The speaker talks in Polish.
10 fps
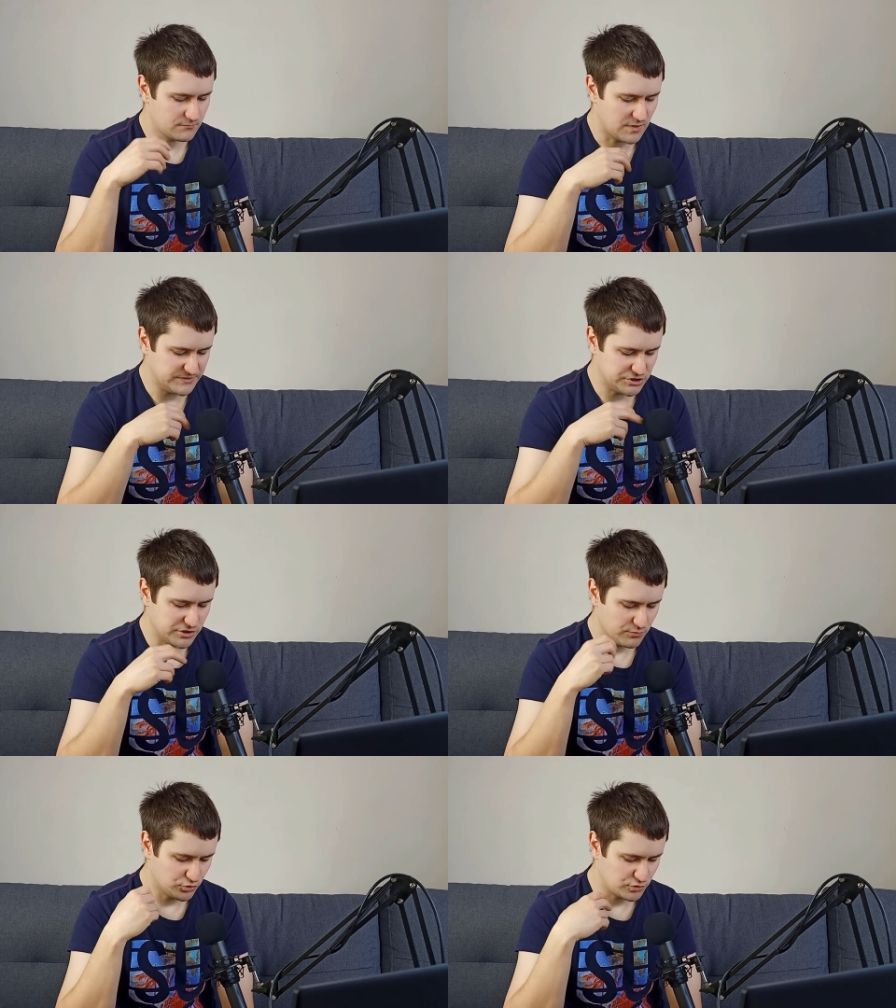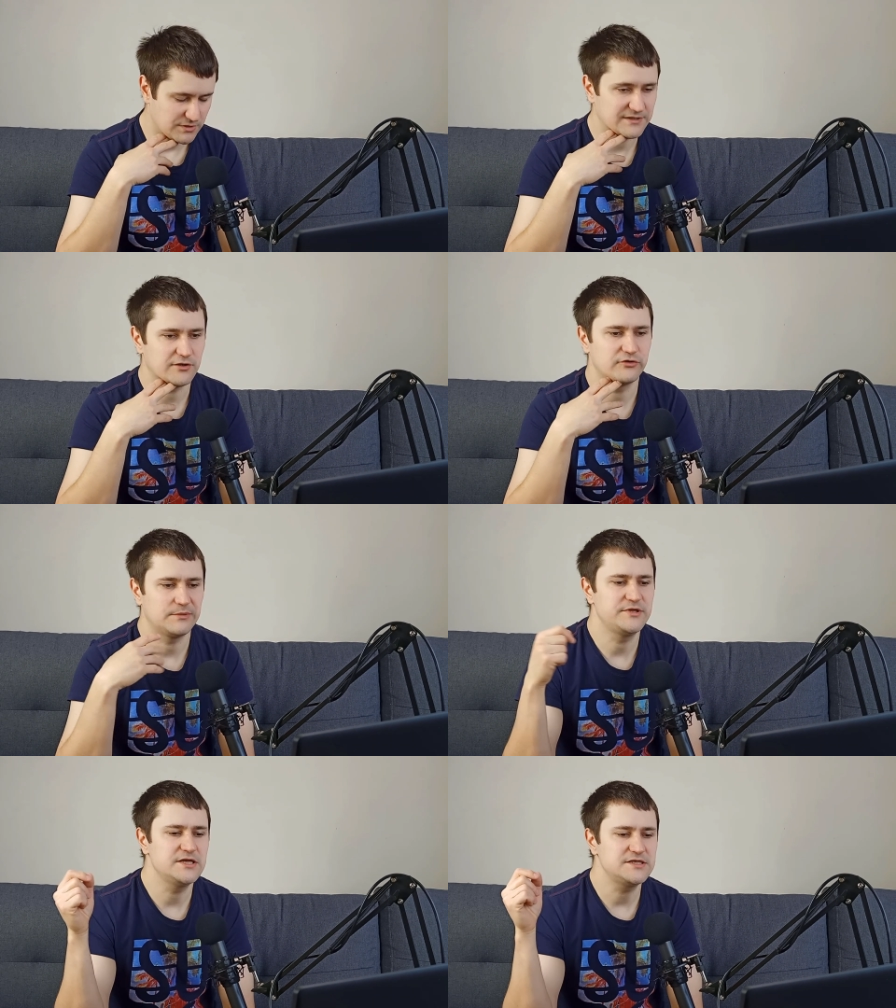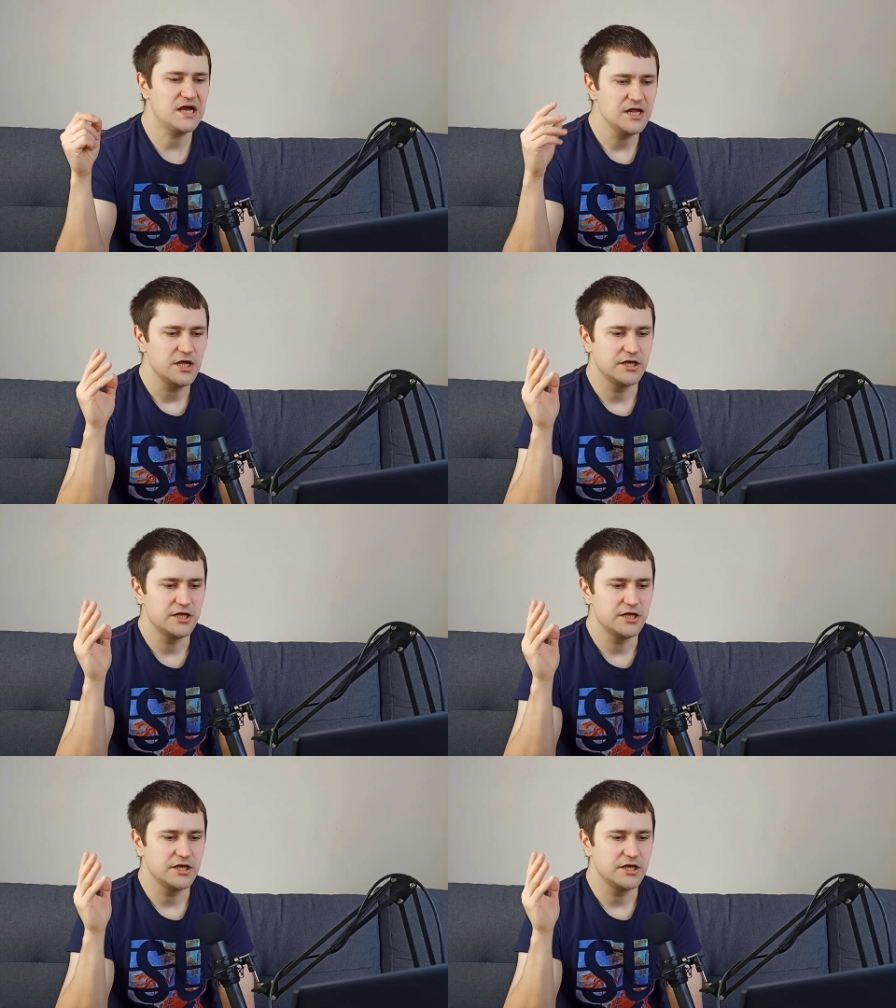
mam nadzieję, że nie było słychać tego drapnięcia.